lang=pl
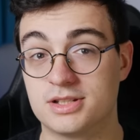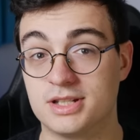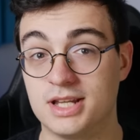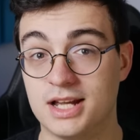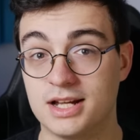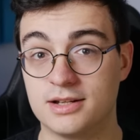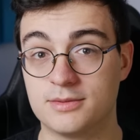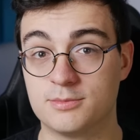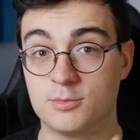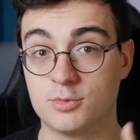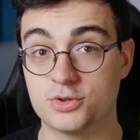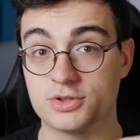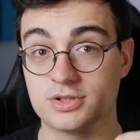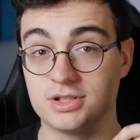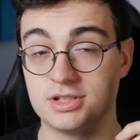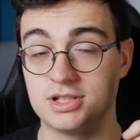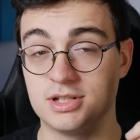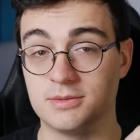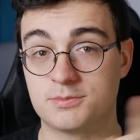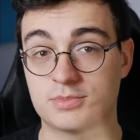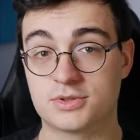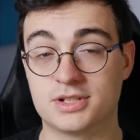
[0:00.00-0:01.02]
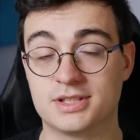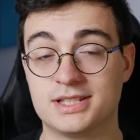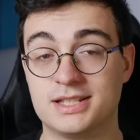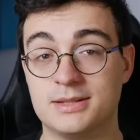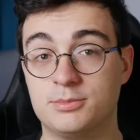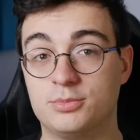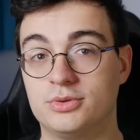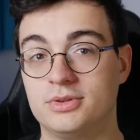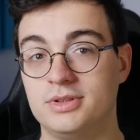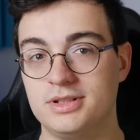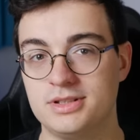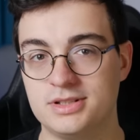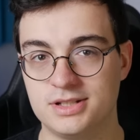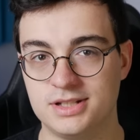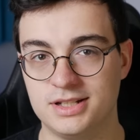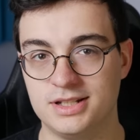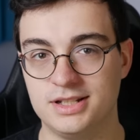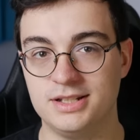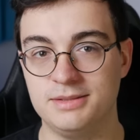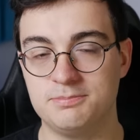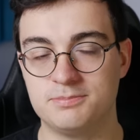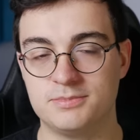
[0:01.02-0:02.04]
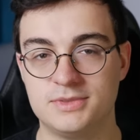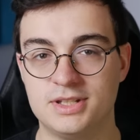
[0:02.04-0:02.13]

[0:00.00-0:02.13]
jak możecie przycebulić i